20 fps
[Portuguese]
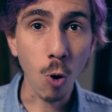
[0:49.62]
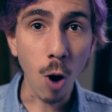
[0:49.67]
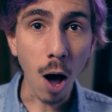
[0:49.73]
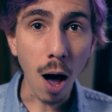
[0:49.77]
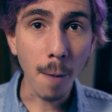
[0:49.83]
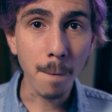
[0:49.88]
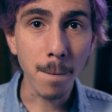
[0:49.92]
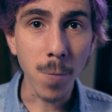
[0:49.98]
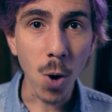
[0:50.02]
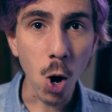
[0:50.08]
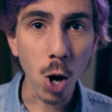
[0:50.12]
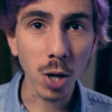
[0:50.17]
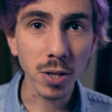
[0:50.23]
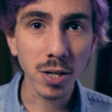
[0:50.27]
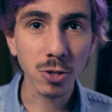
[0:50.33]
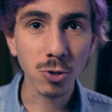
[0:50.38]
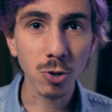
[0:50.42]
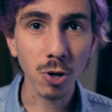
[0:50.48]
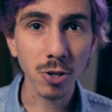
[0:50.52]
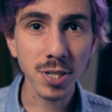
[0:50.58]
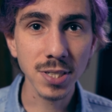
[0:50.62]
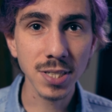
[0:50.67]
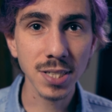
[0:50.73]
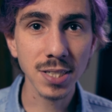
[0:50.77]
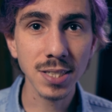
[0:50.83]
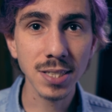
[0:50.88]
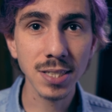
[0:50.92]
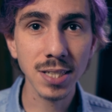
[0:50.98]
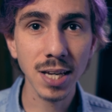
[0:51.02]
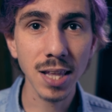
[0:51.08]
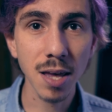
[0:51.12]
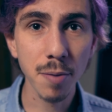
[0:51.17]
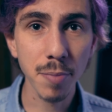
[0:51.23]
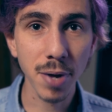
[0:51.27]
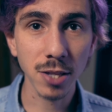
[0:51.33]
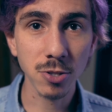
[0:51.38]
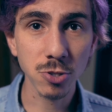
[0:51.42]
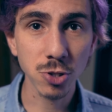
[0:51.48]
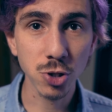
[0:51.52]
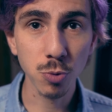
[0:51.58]
aborda todos esses
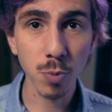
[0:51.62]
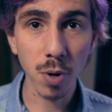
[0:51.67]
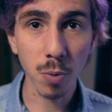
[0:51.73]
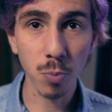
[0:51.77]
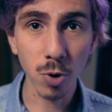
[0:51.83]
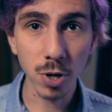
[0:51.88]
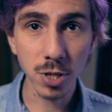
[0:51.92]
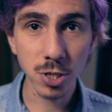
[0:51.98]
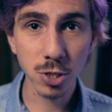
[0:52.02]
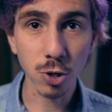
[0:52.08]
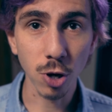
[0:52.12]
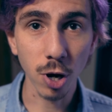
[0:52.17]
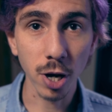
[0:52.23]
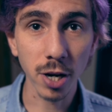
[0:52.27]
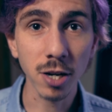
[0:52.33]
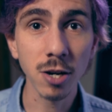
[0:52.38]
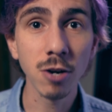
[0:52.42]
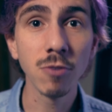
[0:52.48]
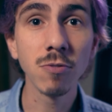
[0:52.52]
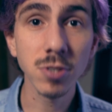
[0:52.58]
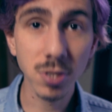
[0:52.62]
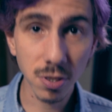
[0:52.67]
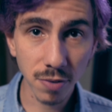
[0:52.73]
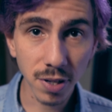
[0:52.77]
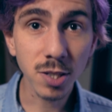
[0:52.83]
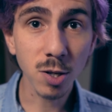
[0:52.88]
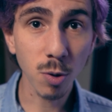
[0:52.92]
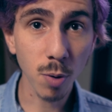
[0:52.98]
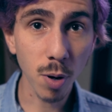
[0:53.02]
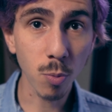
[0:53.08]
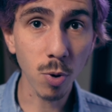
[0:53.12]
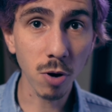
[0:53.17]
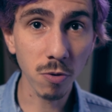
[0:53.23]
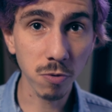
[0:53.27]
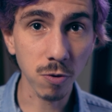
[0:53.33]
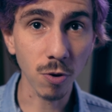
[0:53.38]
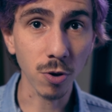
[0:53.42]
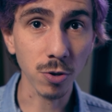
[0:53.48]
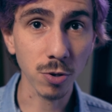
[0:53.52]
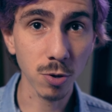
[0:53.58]
elementos de uma boa história, você vai ter uma boa
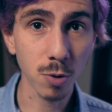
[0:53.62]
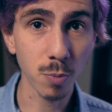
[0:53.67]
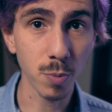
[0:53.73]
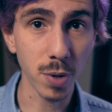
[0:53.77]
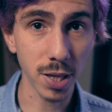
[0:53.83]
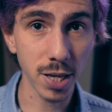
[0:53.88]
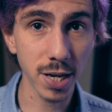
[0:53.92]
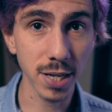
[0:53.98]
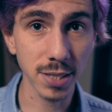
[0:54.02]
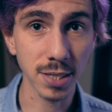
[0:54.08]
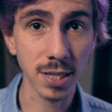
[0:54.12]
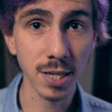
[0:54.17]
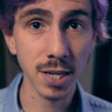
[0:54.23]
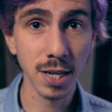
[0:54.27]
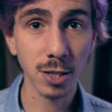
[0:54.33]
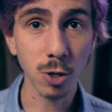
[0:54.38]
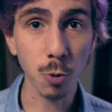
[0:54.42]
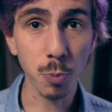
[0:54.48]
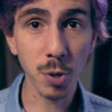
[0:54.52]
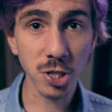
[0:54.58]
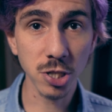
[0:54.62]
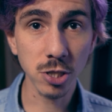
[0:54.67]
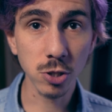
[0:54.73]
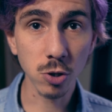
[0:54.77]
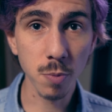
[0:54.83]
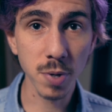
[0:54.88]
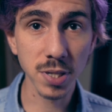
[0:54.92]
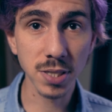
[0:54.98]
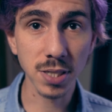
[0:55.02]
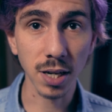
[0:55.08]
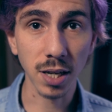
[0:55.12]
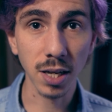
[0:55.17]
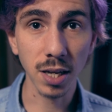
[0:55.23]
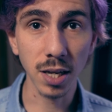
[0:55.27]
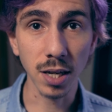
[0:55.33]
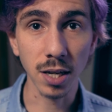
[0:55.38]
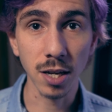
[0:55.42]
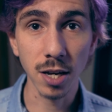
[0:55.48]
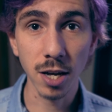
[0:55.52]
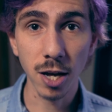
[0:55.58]
foto, beleza? Então para a gente começar
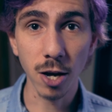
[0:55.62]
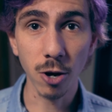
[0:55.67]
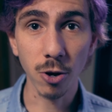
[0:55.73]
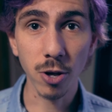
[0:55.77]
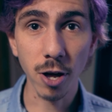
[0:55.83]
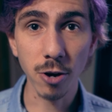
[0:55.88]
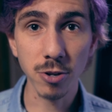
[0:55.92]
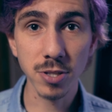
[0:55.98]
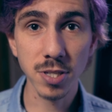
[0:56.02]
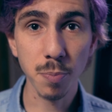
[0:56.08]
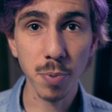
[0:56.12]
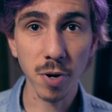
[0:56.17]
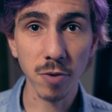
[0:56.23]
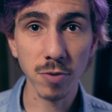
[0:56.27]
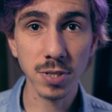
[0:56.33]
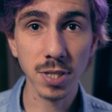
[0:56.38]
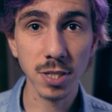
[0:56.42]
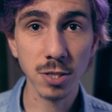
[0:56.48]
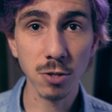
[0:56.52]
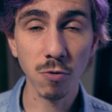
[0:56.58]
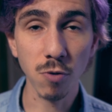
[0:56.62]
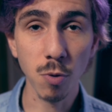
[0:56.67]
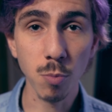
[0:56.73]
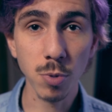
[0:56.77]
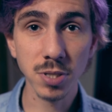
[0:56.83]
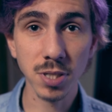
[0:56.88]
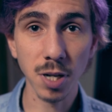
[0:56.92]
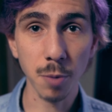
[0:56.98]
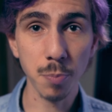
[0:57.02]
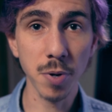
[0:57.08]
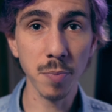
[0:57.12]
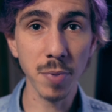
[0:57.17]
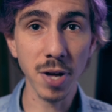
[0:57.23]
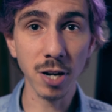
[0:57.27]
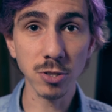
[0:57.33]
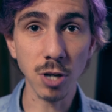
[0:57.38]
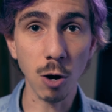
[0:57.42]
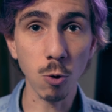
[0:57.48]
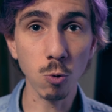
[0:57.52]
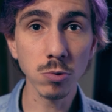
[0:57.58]
aqui, eu quero dizer para vocês que eu vou mostrar
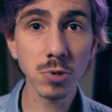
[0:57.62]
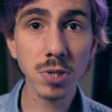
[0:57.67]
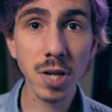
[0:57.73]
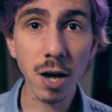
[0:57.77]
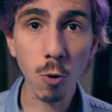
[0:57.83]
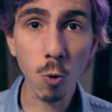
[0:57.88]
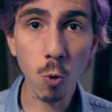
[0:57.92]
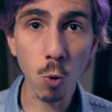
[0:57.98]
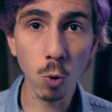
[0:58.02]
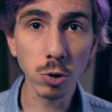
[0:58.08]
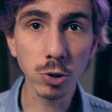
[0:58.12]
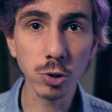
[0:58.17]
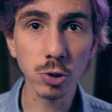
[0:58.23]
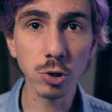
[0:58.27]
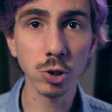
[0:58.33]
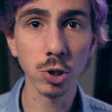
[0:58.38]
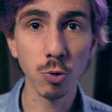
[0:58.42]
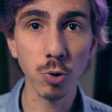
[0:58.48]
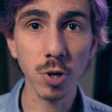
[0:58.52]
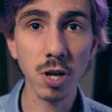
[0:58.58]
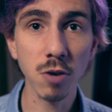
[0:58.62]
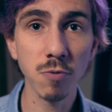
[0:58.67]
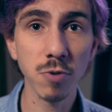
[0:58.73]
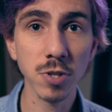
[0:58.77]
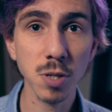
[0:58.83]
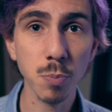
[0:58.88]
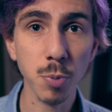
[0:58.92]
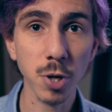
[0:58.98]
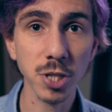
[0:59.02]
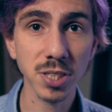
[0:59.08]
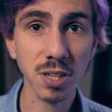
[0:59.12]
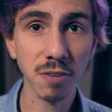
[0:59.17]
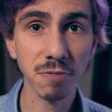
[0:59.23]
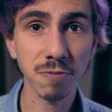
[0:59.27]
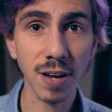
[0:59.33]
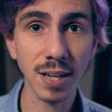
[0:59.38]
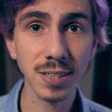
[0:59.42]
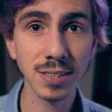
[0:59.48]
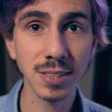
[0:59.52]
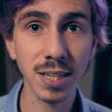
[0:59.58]
primeiro alguns recursos do que, que você pode estar
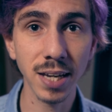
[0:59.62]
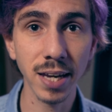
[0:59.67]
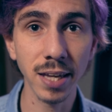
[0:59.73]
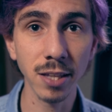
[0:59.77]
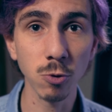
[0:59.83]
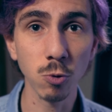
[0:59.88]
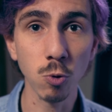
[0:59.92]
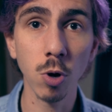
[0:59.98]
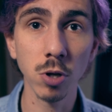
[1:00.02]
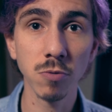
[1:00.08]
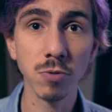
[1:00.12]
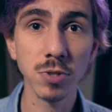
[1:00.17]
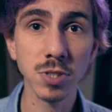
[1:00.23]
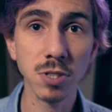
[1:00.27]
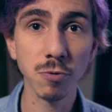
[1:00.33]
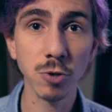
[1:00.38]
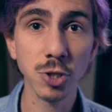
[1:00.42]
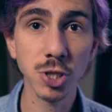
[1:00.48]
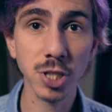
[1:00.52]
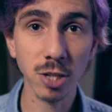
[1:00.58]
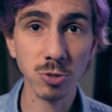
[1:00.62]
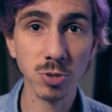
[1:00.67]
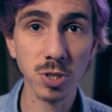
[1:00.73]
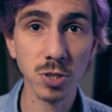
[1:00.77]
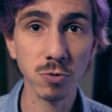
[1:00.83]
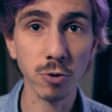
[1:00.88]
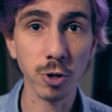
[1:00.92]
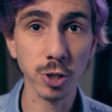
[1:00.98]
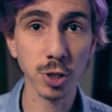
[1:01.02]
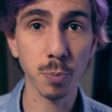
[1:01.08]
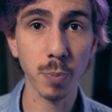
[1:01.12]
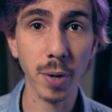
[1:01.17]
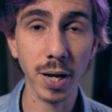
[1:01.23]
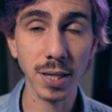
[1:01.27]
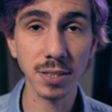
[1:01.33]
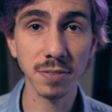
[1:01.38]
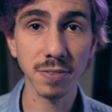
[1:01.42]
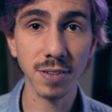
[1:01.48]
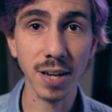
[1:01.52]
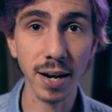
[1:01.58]
fazendo quando você for tirar suas fotos para
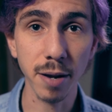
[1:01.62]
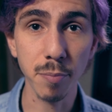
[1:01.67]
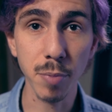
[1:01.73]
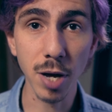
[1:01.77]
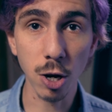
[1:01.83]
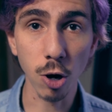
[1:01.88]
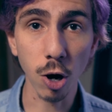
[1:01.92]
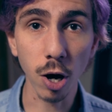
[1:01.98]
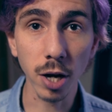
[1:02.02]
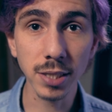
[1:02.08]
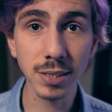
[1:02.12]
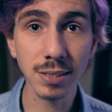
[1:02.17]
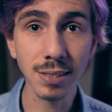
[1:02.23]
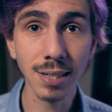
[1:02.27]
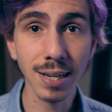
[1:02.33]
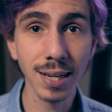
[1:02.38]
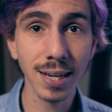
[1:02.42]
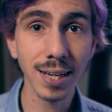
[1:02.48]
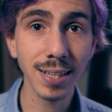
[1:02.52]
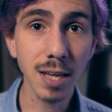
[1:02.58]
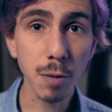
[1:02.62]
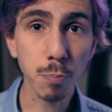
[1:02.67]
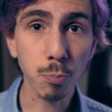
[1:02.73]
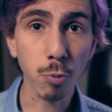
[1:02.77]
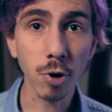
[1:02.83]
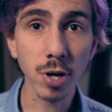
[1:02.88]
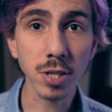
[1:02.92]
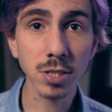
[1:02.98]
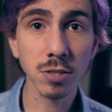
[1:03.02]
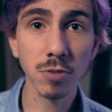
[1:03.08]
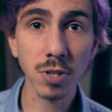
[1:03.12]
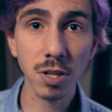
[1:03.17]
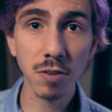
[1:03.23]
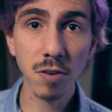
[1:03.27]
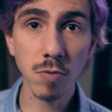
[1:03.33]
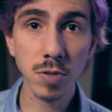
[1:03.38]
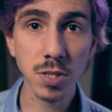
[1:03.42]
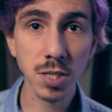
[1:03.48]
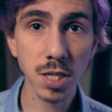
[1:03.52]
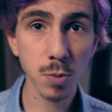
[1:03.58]
elas ficarem melhores. E depois eu vou
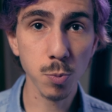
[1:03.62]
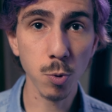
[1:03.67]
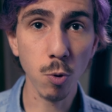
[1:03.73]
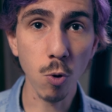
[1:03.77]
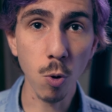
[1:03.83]
levar vocês para o